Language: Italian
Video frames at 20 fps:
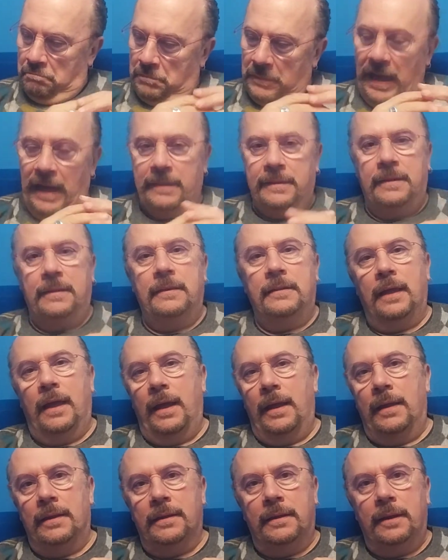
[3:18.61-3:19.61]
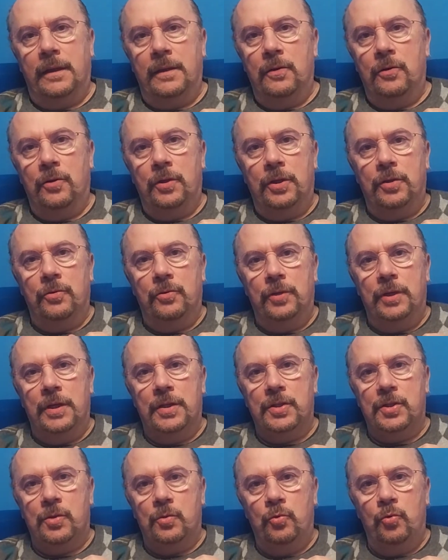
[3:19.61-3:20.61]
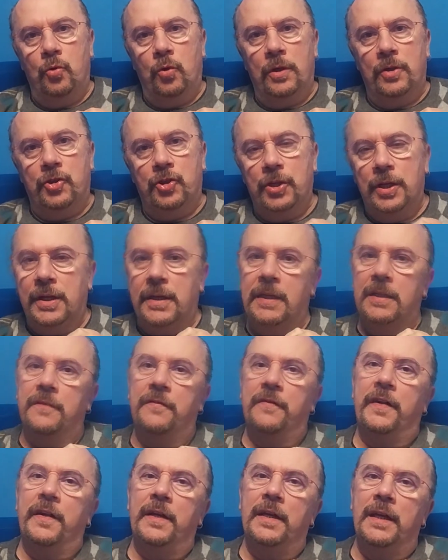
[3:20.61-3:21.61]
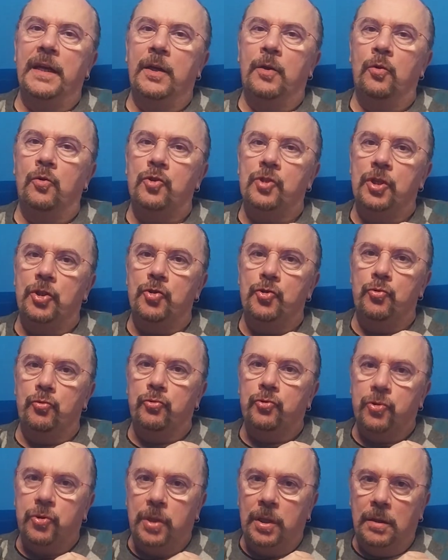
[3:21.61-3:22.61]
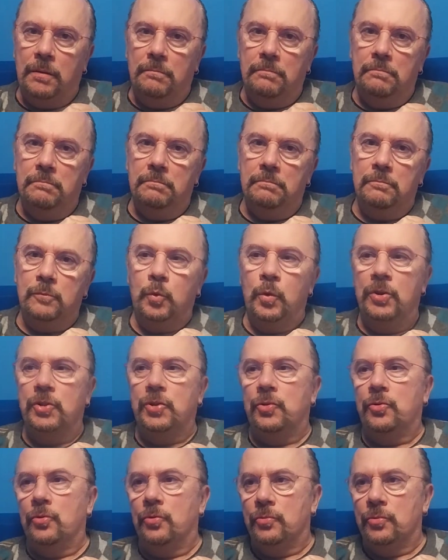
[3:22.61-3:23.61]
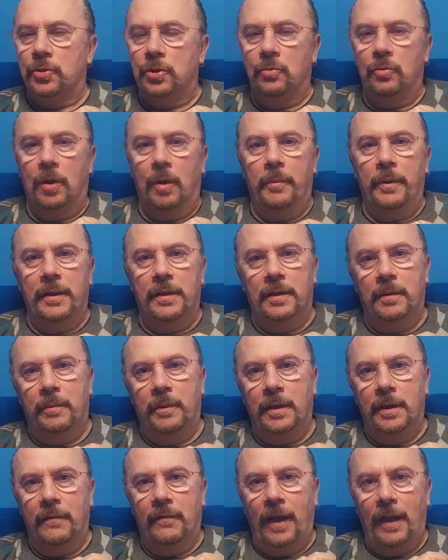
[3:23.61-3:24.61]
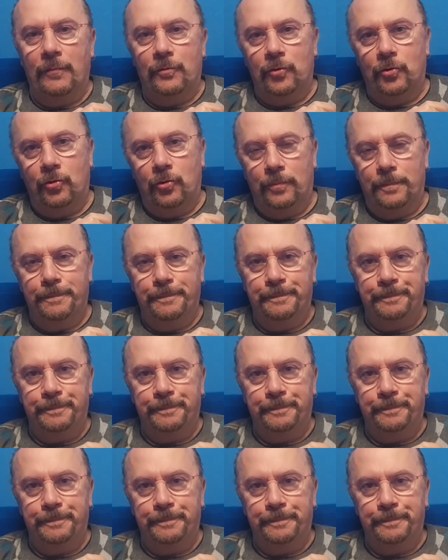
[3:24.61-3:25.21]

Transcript: attenta, io credo di essere uno che cerca di fare le cose giuste, questo sicuramente me ne vanto.